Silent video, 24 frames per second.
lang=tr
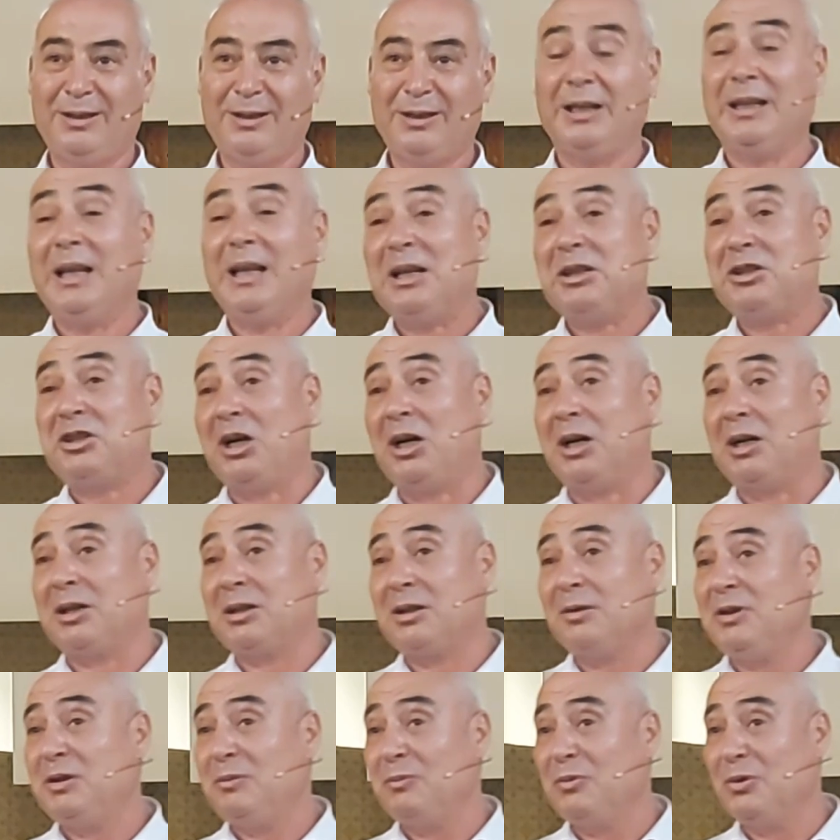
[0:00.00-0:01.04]
Neden
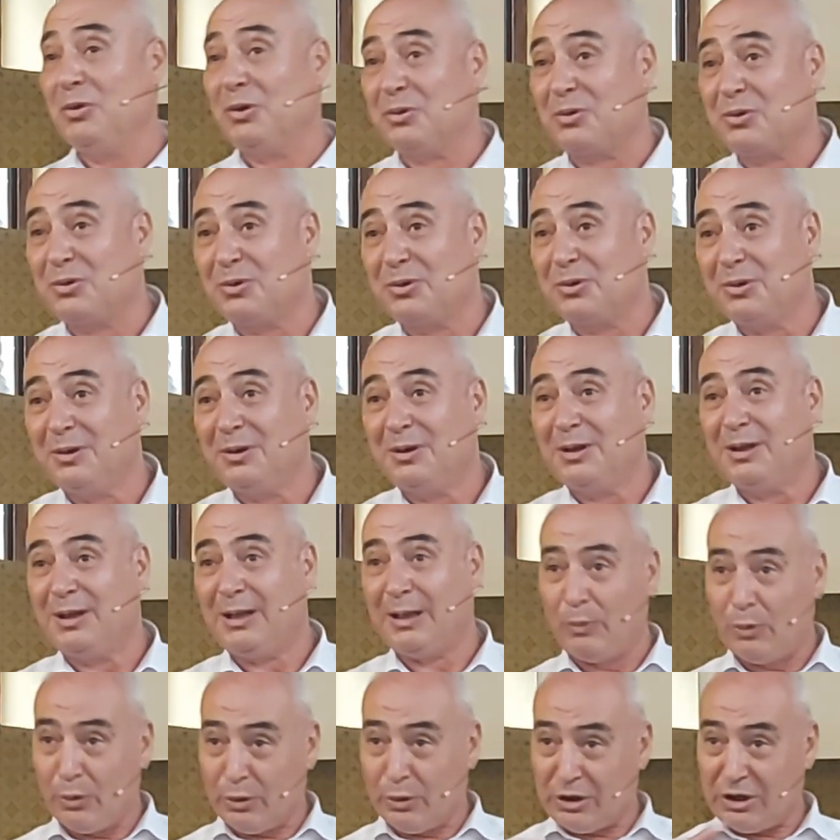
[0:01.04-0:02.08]
çağırdı bilmiyoruz.
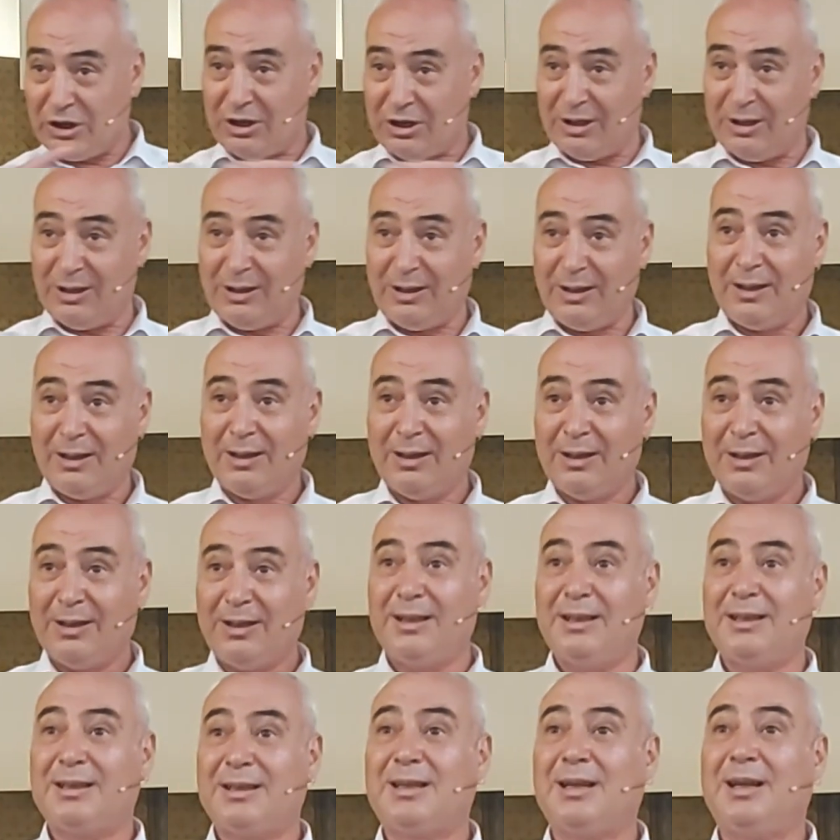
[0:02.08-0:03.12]
Ama o kişiyi
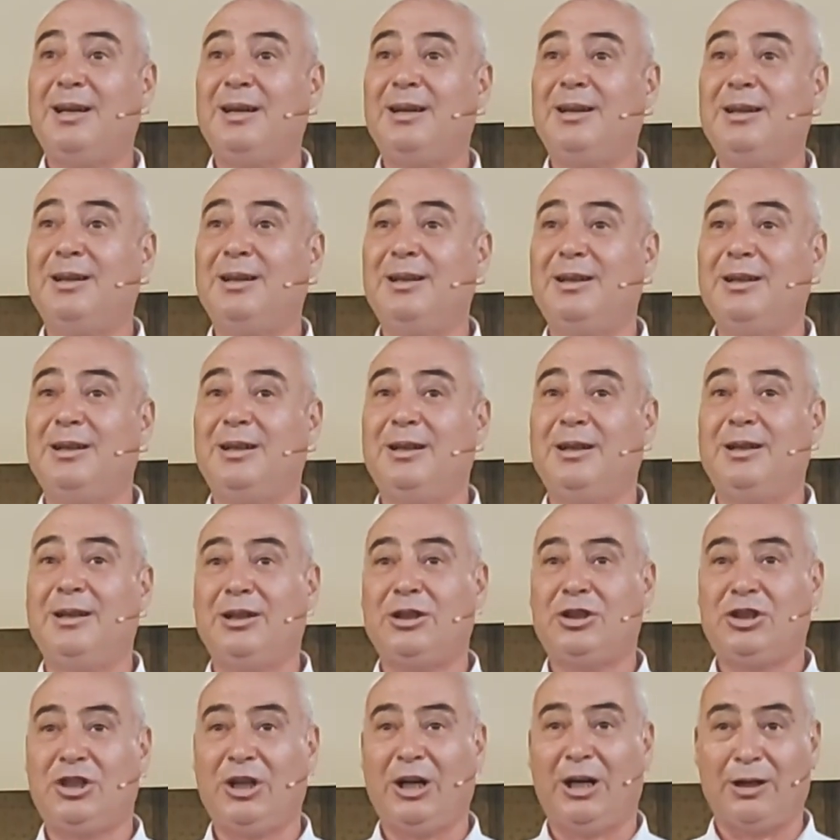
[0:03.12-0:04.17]
İsa e,
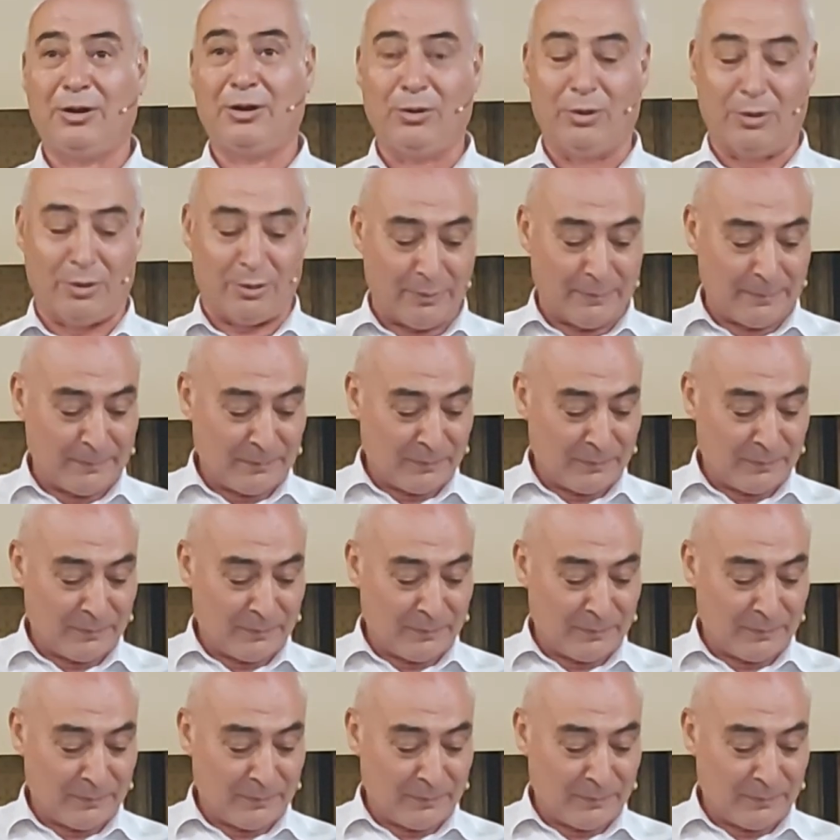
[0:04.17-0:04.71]
çağırıyor.